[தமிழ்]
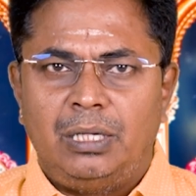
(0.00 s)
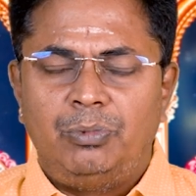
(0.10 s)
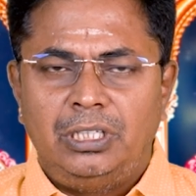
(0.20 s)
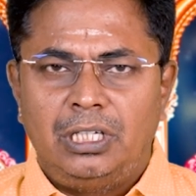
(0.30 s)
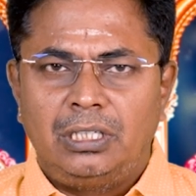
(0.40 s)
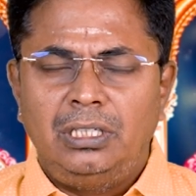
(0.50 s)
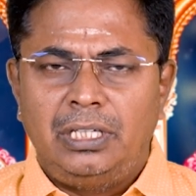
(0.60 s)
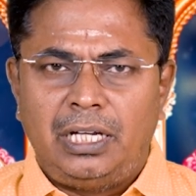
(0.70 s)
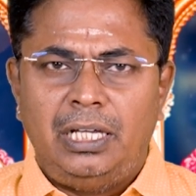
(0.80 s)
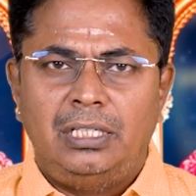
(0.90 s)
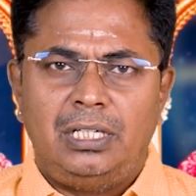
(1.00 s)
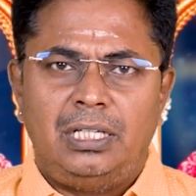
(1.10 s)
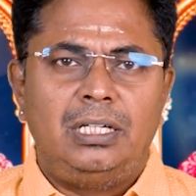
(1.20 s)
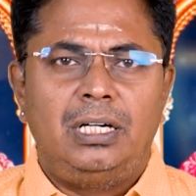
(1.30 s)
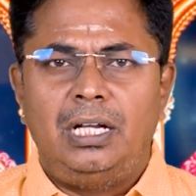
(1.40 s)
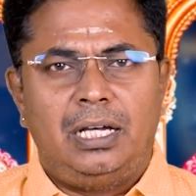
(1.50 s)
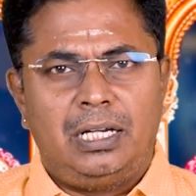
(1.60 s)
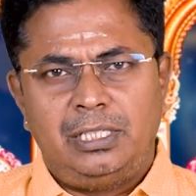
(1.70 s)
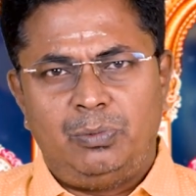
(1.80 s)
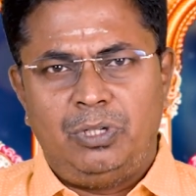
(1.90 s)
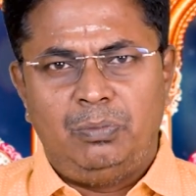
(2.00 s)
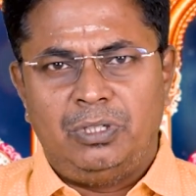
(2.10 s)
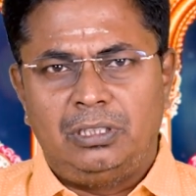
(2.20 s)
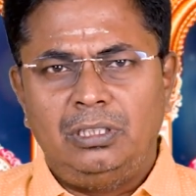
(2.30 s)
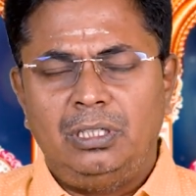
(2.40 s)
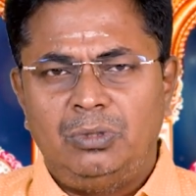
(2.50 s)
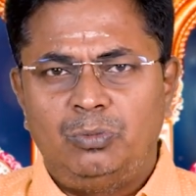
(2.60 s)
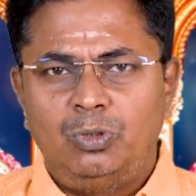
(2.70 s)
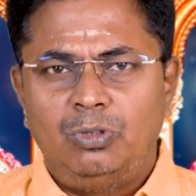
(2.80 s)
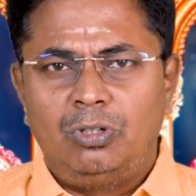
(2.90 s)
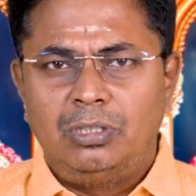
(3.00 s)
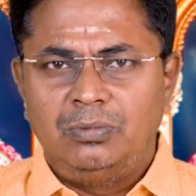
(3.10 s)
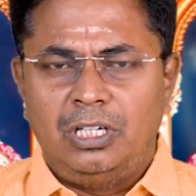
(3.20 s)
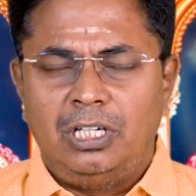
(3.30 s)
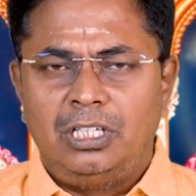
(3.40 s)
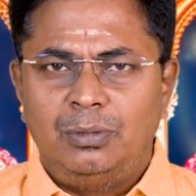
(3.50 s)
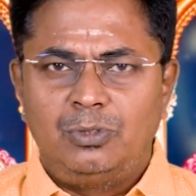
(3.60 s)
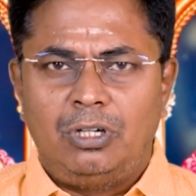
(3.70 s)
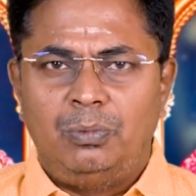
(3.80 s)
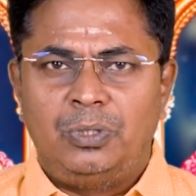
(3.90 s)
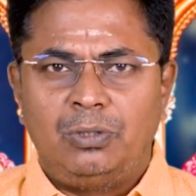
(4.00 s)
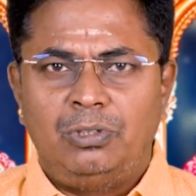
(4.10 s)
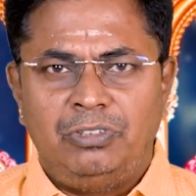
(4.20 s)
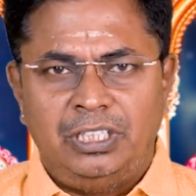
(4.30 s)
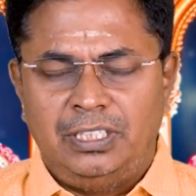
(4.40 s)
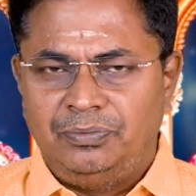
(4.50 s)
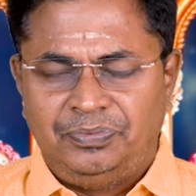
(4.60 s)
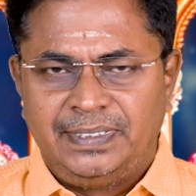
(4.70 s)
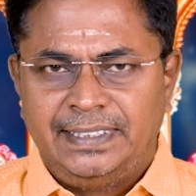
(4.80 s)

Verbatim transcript: அப்படிங்கிறது நிறைய ஜாதகங்களை ஆராய்ச்சி பண்ணி பார்த்து நம்ம முன்னோர்களும் ஞானிகளும் சொல்லப்பட்ட ஒரு விதி தான்